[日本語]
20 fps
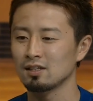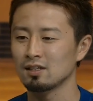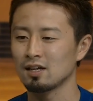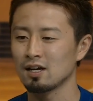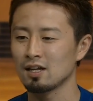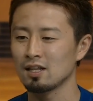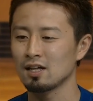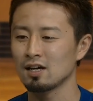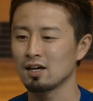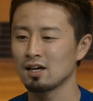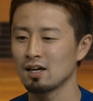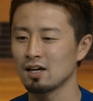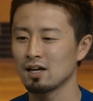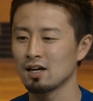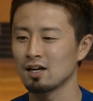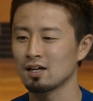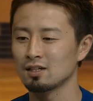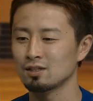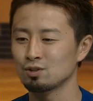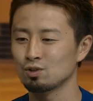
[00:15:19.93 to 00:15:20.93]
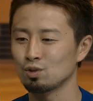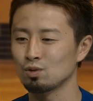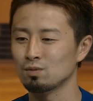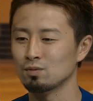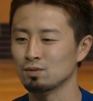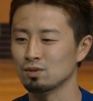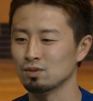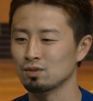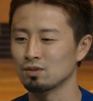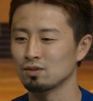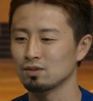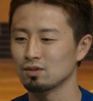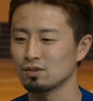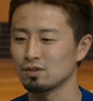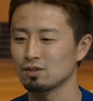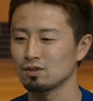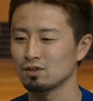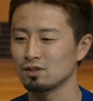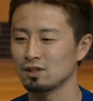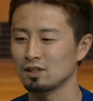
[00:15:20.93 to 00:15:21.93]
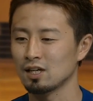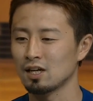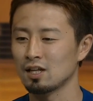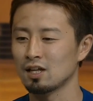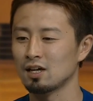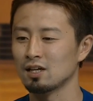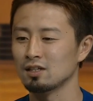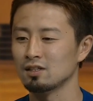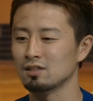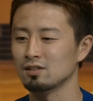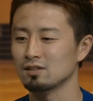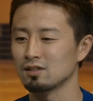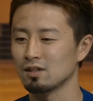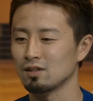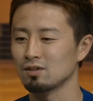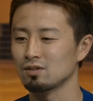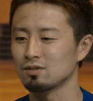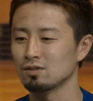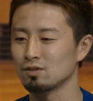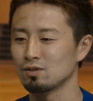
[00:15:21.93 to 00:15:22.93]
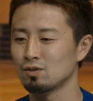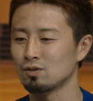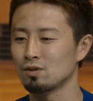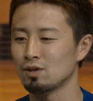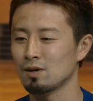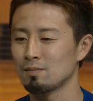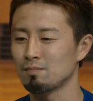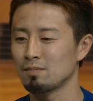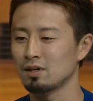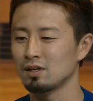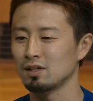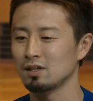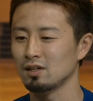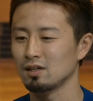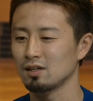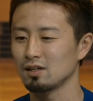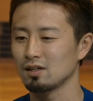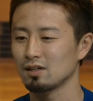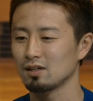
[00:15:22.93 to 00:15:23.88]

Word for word: うん、なかなか勝負にならなかったんですけどそこをやっぱり、